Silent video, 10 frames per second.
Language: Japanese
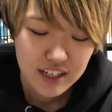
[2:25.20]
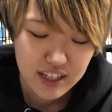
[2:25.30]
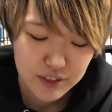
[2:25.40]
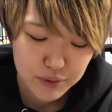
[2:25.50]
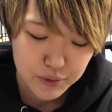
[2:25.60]

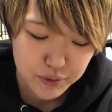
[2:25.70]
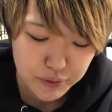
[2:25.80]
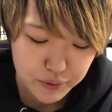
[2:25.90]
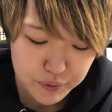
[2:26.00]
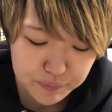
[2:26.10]
あ
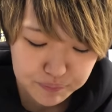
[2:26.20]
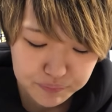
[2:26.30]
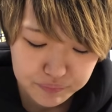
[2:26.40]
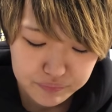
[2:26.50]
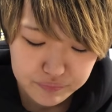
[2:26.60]

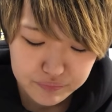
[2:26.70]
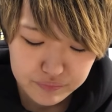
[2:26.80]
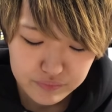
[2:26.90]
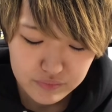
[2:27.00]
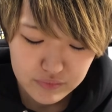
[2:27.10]

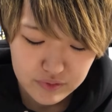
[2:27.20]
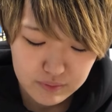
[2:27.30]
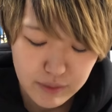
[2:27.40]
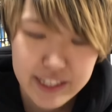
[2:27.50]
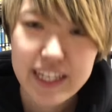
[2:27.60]

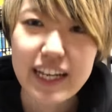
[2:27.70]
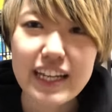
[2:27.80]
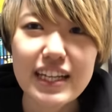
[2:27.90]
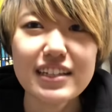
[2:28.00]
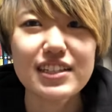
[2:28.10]
のー、まあ、異
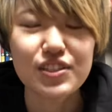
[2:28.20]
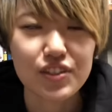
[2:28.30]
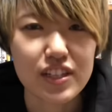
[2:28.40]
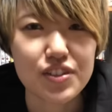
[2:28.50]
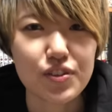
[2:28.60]
例なんです
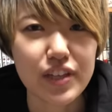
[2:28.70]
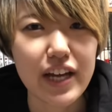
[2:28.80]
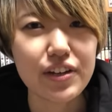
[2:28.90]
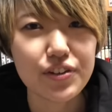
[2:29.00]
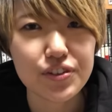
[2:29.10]
よねその
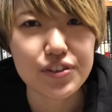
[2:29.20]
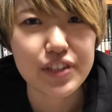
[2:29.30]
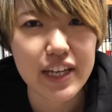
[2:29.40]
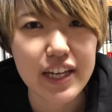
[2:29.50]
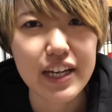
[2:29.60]
台風
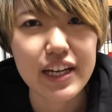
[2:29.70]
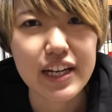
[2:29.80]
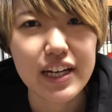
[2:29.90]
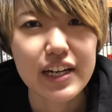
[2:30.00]
で